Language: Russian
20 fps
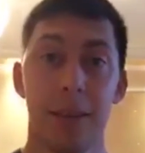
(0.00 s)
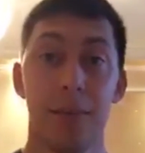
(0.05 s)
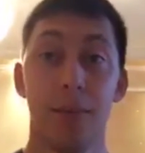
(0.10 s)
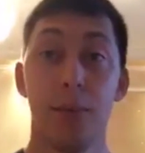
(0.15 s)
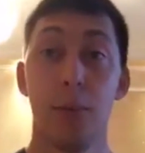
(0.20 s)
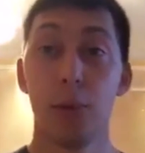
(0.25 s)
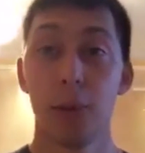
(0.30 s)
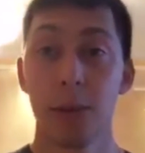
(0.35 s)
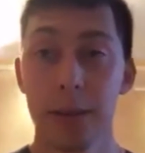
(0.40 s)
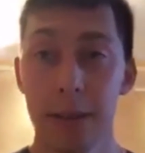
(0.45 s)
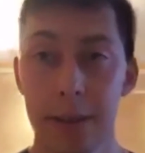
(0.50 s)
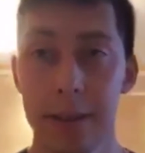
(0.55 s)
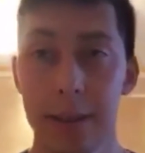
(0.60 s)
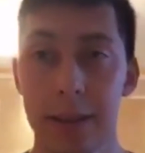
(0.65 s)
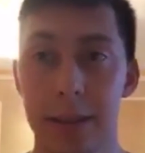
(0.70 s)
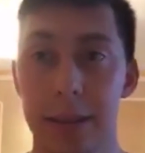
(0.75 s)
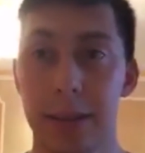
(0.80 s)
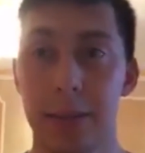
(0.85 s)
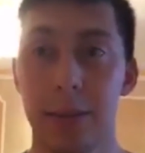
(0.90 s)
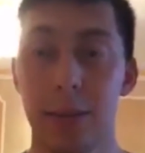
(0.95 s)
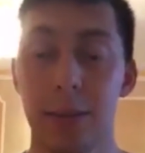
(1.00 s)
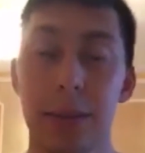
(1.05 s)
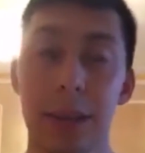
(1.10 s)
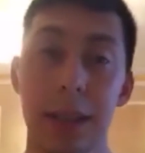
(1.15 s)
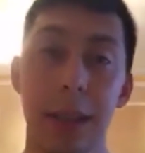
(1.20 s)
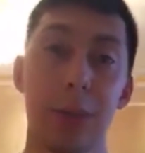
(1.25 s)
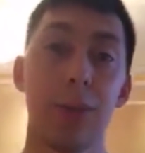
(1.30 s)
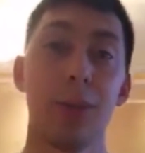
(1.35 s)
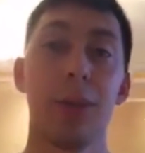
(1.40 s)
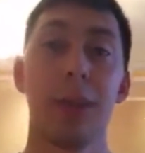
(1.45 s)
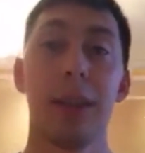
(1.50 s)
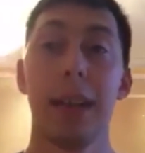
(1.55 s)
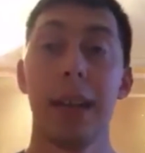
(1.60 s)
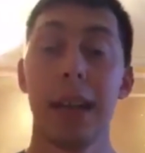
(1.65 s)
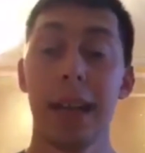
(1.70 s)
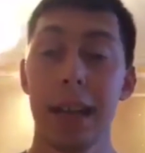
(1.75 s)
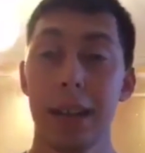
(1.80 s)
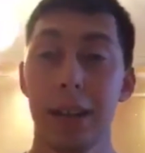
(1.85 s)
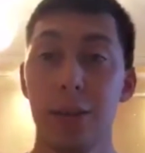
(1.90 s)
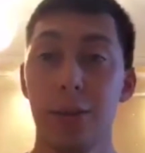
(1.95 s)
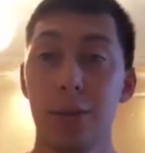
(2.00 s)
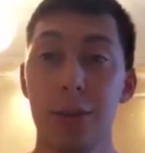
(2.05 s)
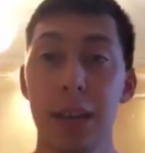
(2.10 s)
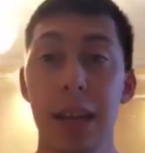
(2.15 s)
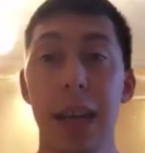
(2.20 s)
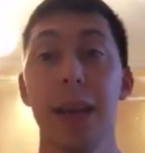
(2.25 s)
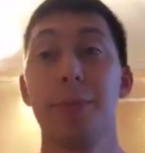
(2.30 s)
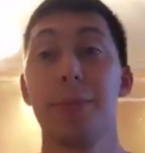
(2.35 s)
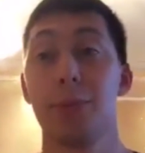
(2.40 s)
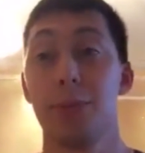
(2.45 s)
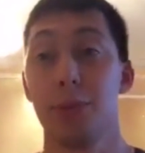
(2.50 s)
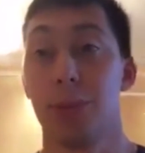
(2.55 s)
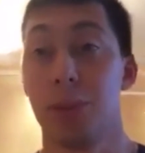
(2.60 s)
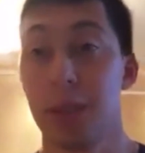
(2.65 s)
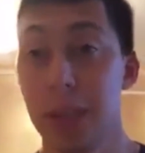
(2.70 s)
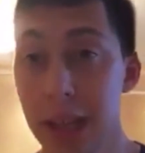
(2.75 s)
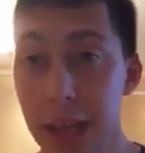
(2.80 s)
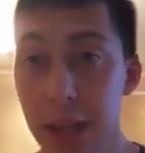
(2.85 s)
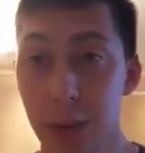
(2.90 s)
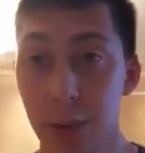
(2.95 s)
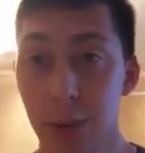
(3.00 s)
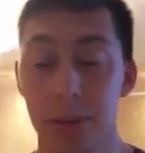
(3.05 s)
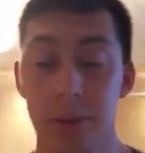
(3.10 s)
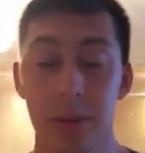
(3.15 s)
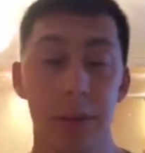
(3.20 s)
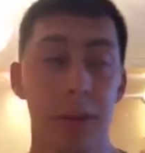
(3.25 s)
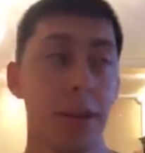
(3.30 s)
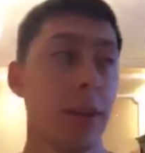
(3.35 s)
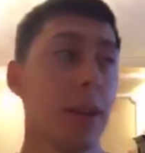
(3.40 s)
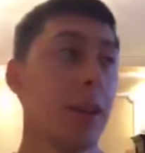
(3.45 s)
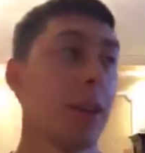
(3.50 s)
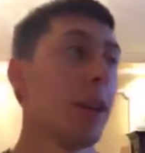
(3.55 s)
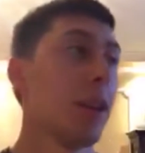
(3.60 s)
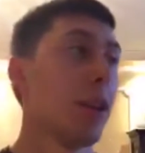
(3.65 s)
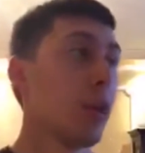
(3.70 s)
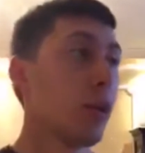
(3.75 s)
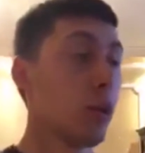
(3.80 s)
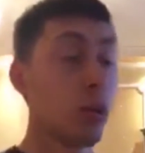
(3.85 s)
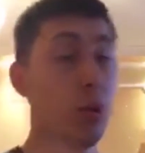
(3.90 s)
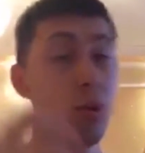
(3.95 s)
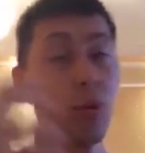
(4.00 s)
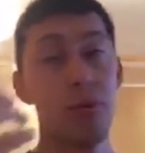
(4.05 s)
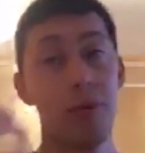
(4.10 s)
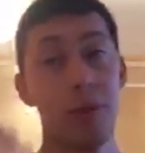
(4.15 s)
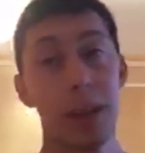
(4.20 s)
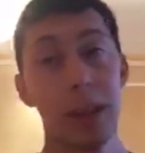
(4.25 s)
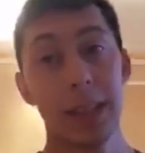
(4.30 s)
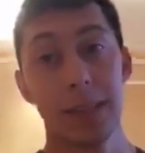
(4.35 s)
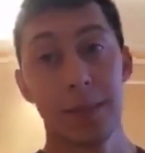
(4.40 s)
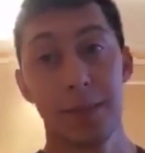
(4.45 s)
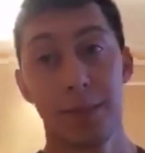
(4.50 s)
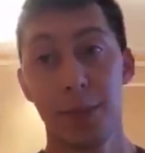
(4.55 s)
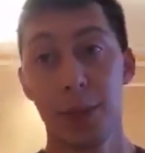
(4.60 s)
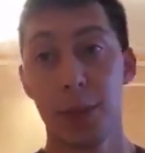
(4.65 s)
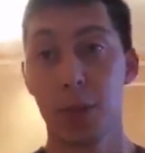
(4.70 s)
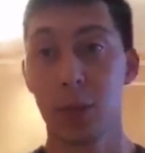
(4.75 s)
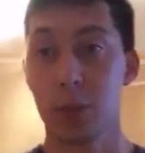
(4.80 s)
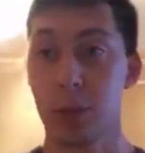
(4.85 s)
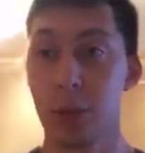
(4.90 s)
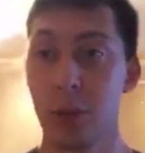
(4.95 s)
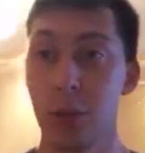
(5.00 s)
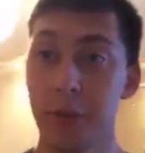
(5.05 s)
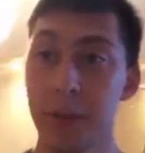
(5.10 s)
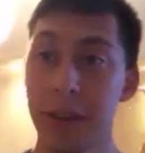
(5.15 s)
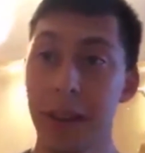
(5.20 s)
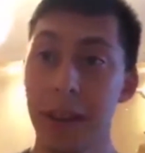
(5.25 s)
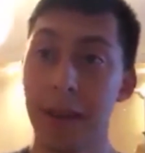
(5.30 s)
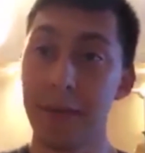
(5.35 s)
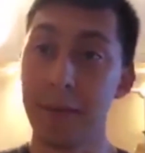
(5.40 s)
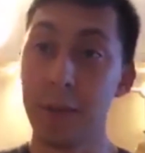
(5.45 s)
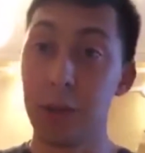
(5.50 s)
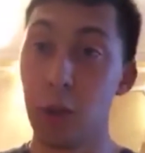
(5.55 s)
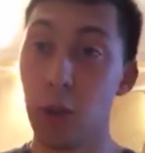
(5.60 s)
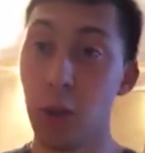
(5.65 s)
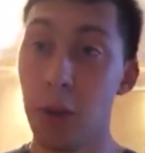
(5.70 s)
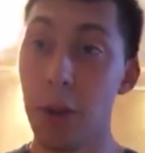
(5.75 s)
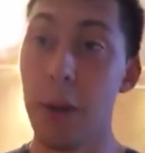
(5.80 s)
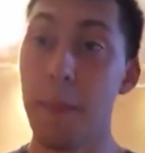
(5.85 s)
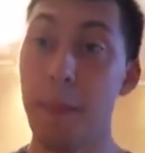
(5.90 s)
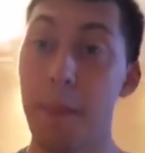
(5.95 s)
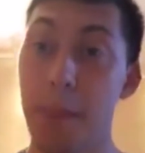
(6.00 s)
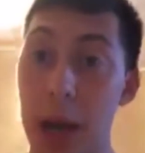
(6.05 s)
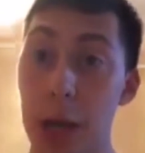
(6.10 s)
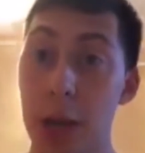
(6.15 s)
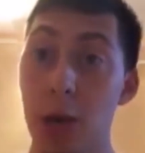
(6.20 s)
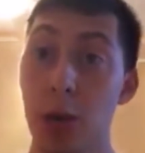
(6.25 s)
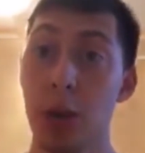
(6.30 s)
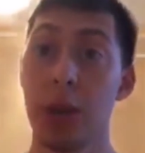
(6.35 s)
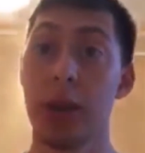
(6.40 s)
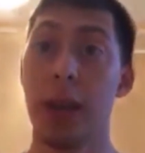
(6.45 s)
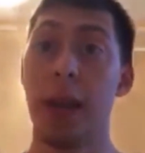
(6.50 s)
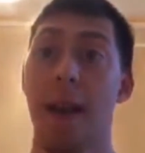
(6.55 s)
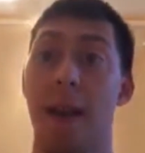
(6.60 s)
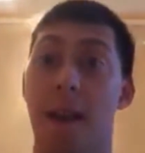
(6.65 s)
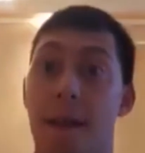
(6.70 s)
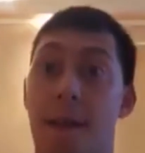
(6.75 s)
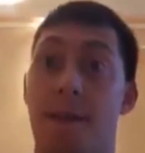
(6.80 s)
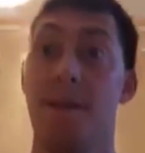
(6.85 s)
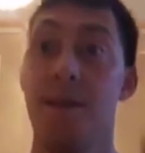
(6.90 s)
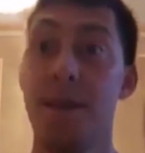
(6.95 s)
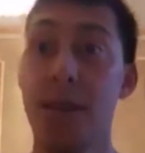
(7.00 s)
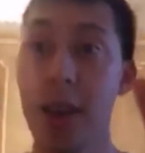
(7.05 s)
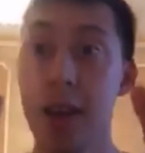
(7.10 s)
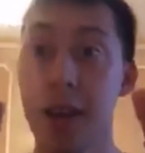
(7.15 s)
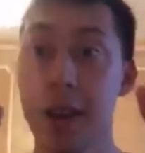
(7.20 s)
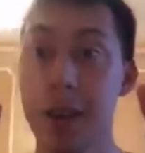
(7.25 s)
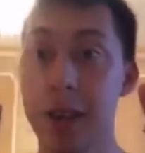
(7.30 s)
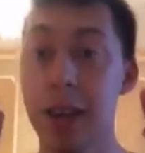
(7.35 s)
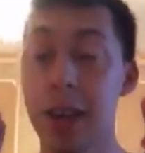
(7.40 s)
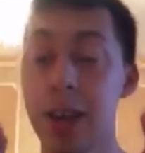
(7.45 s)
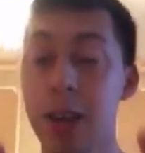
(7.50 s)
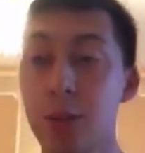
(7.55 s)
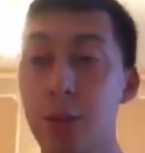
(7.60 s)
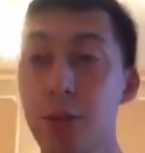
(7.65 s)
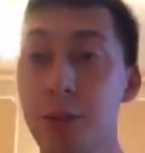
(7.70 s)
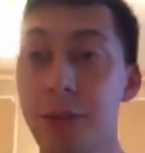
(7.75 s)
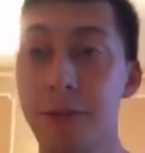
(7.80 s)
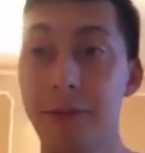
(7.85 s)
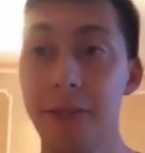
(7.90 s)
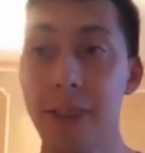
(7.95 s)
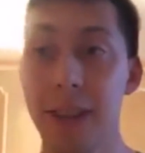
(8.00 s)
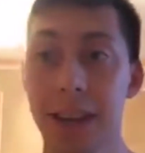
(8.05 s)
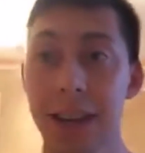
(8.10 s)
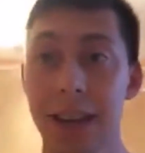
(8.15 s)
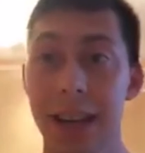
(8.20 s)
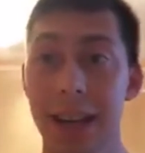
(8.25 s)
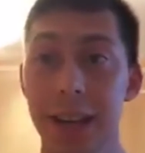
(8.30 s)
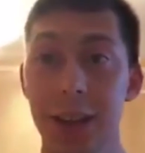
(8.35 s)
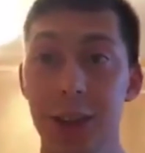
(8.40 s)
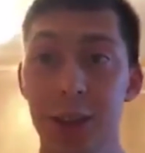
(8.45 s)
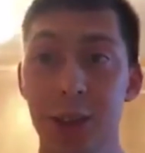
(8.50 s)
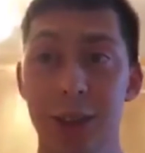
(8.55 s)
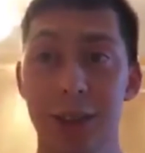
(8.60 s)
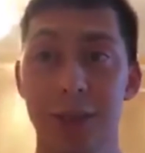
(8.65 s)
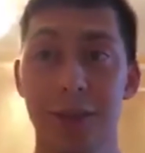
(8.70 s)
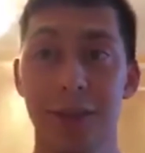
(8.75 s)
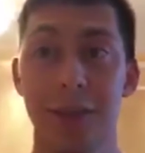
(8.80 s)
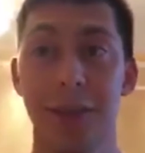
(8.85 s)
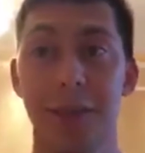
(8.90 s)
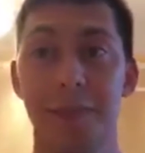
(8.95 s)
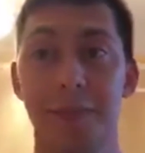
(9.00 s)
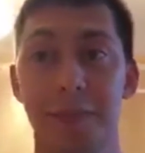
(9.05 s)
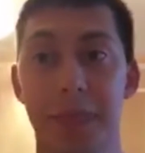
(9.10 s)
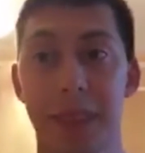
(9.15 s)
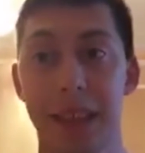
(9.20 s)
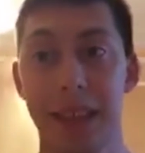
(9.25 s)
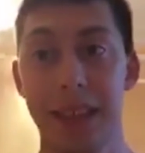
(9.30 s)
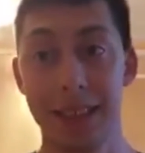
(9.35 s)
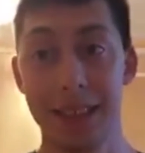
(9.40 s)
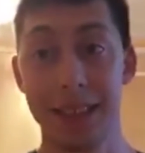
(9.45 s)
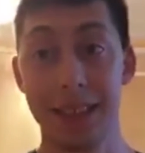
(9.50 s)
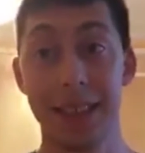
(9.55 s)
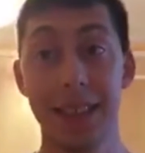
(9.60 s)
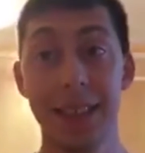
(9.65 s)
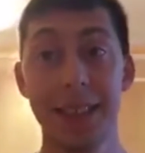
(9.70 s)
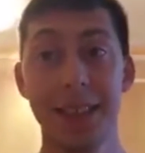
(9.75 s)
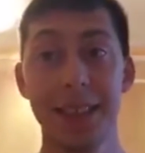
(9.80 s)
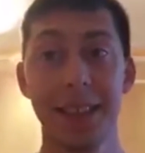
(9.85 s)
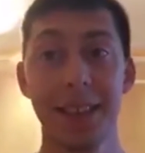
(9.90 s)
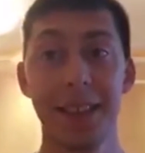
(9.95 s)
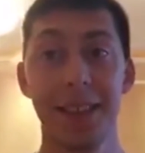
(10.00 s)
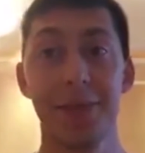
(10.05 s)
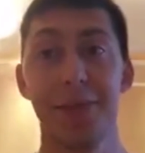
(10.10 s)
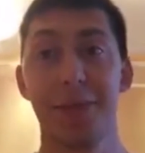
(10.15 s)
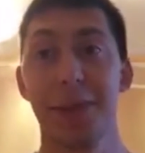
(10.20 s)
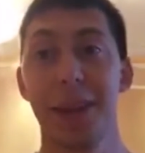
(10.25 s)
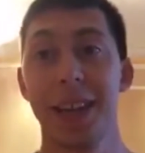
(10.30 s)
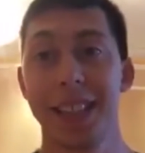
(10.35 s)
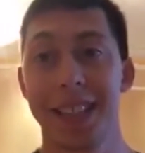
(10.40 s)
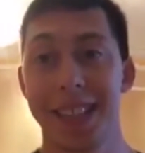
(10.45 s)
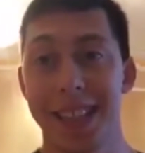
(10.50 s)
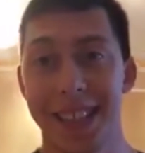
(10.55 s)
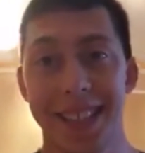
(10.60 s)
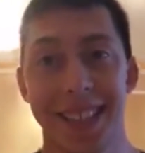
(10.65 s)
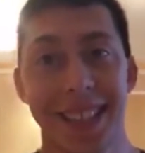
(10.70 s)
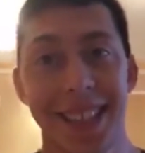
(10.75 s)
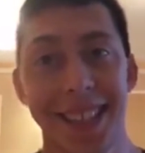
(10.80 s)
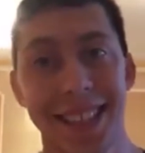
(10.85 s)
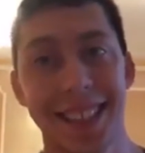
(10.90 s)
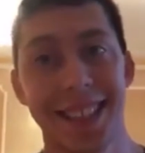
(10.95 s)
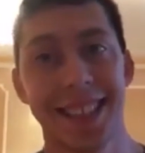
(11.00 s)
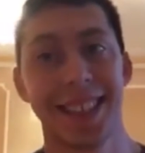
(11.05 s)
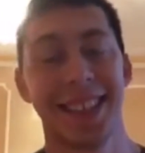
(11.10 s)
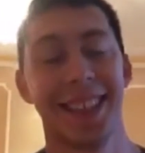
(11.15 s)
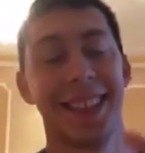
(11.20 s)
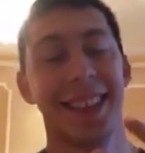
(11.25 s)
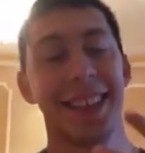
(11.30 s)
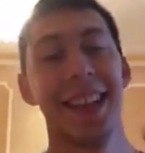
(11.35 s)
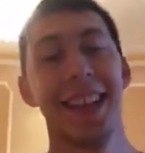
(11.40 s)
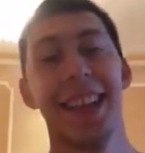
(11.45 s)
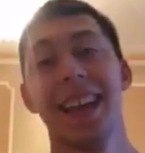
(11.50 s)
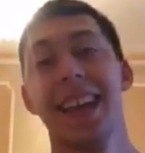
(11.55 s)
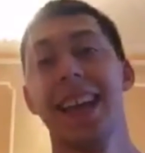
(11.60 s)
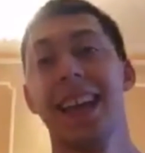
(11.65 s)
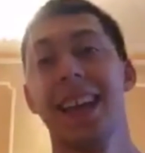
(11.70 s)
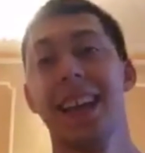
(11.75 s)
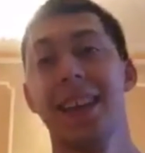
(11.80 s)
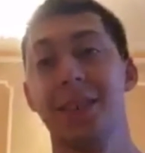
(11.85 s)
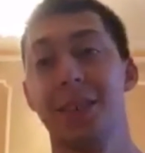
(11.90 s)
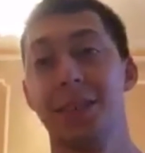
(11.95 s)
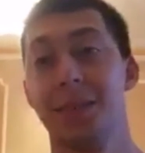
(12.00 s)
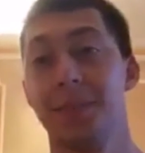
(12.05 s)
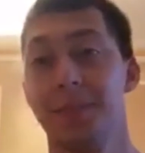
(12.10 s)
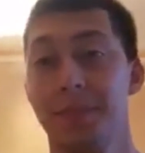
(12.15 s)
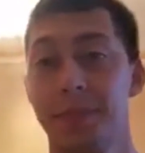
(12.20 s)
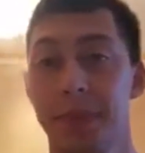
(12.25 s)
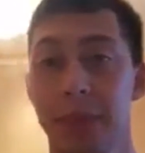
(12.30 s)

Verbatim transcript: форсятся, то есть которые реально люди обсуждают, то у вас, безусловно, все пойдет вверх, как идут вверх количество зрителей в моей трансляции. Вот.